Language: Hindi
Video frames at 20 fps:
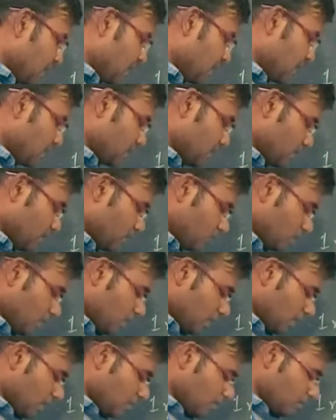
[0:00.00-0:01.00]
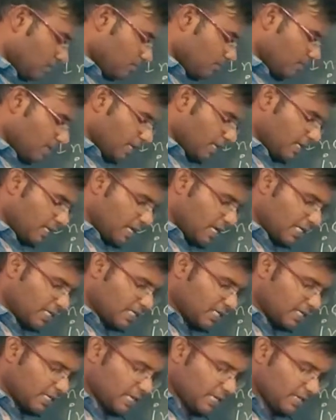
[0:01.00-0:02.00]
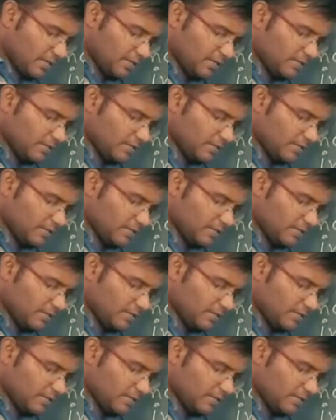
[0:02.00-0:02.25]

क्लास में हम लोग पढ़ेंगे आगे ठीक है